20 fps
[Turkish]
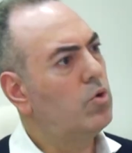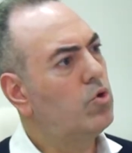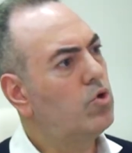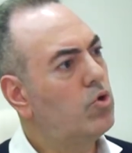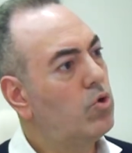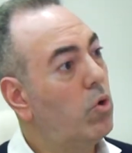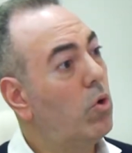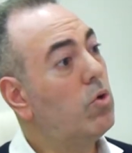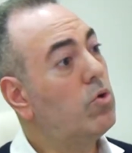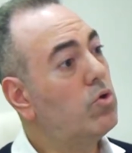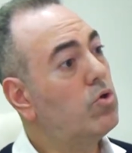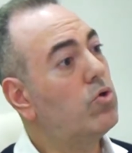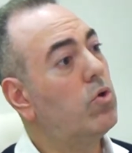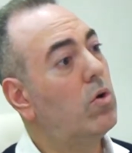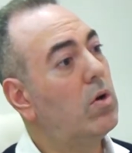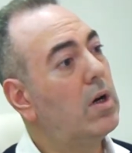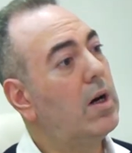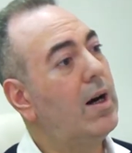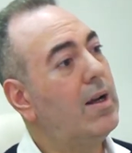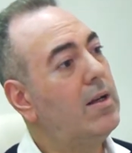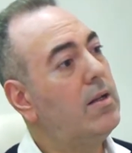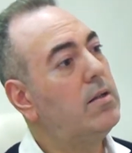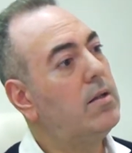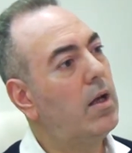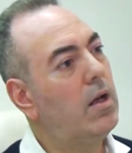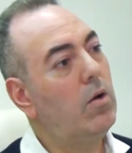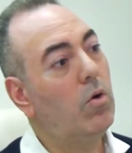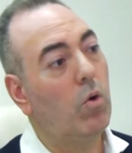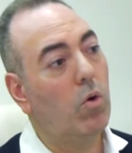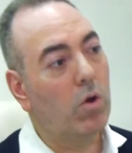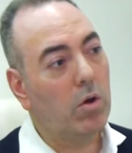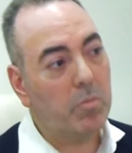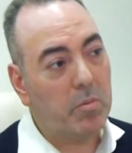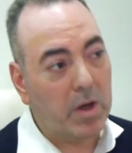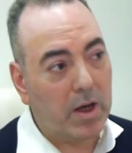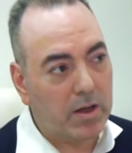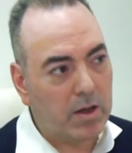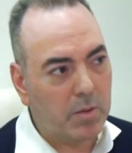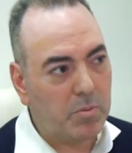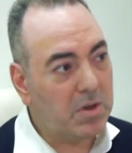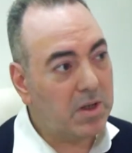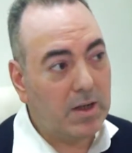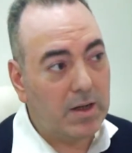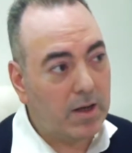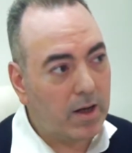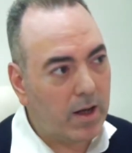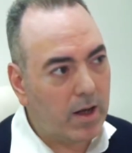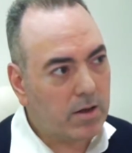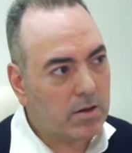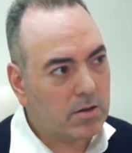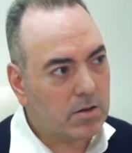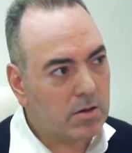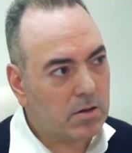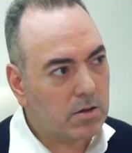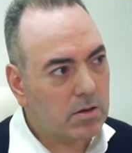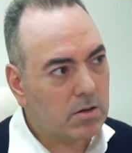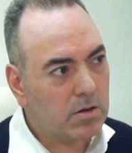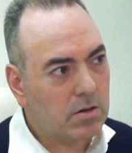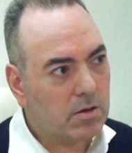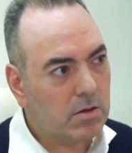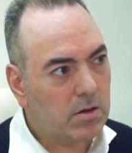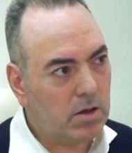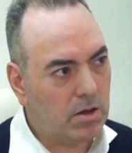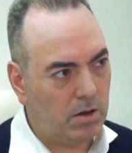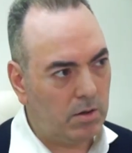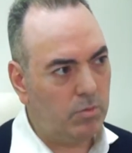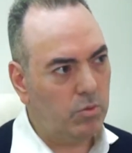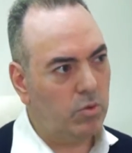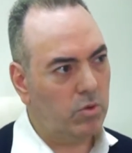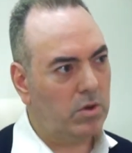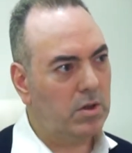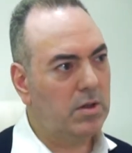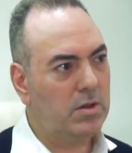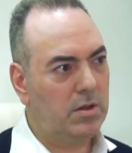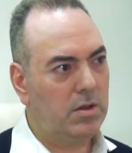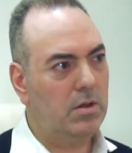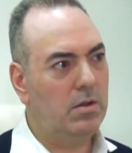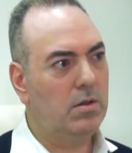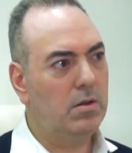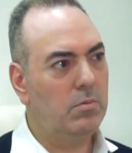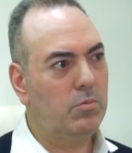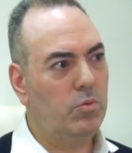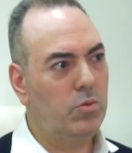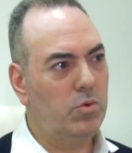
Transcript: Çok çok kaliteli olmaya da bilirler ki buradaki e,